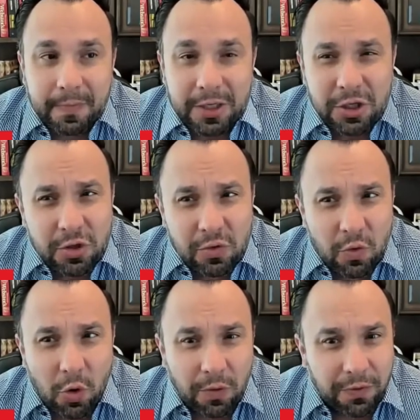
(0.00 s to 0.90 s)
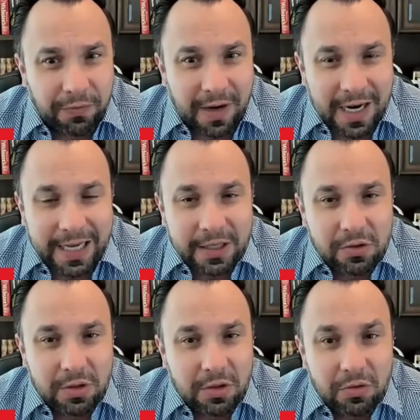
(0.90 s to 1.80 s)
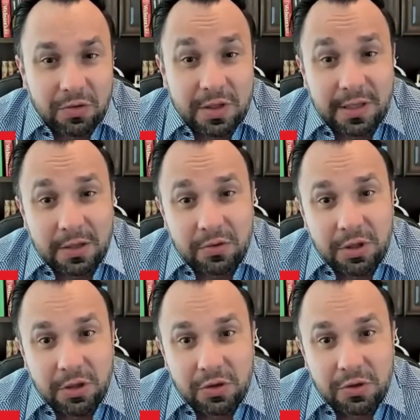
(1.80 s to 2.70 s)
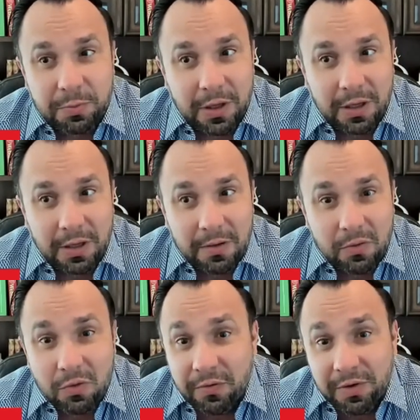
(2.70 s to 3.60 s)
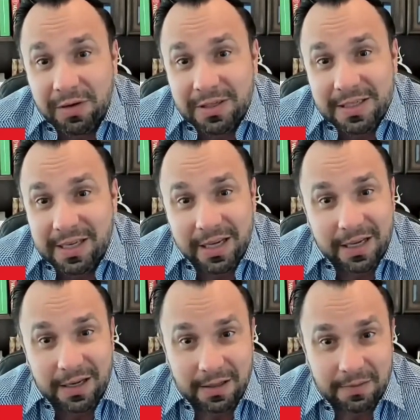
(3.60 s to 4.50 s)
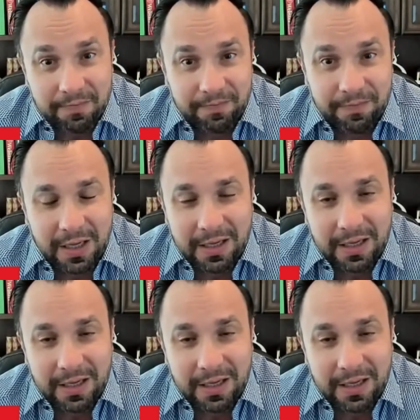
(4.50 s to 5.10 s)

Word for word: a gente não ouve falar isso dentro dos Estados Unidos porque o governo é de esquerda, né?